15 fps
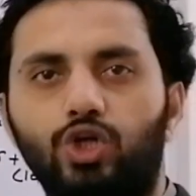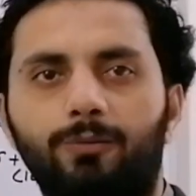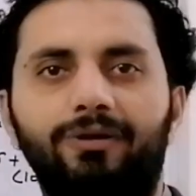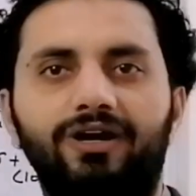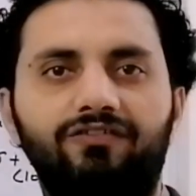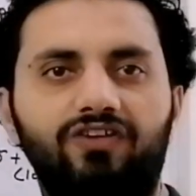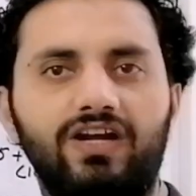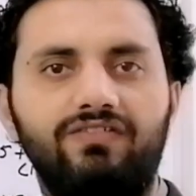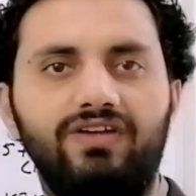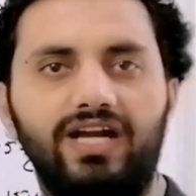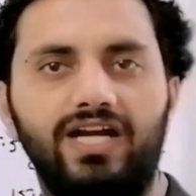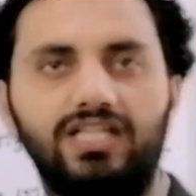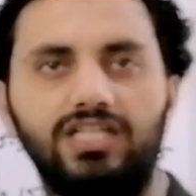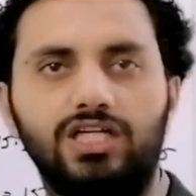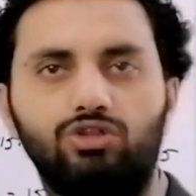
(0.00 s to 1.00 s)
0.5
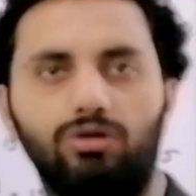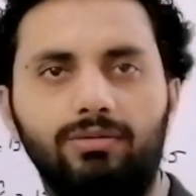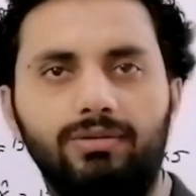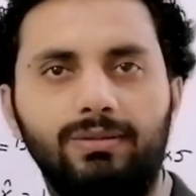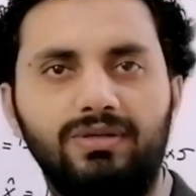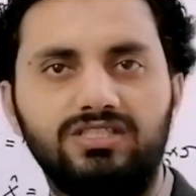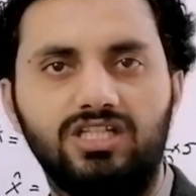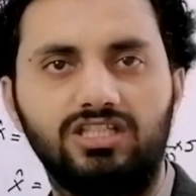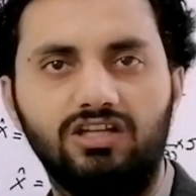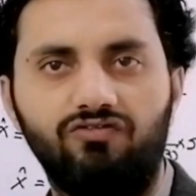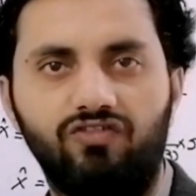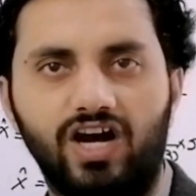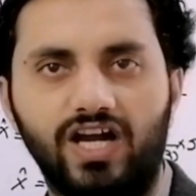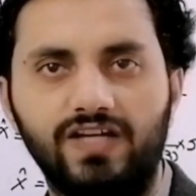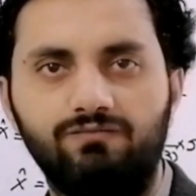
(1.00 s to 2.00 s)
ऐड किया तो आपके पास आता
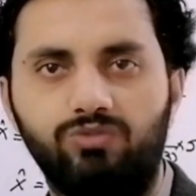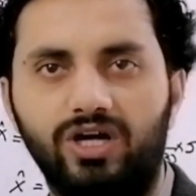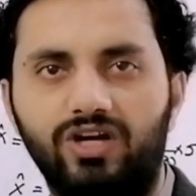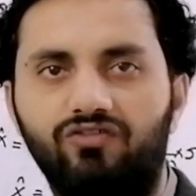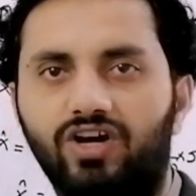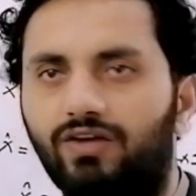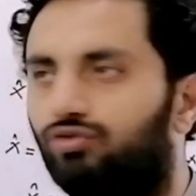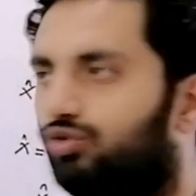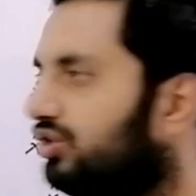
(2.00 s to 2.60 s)
है 5.5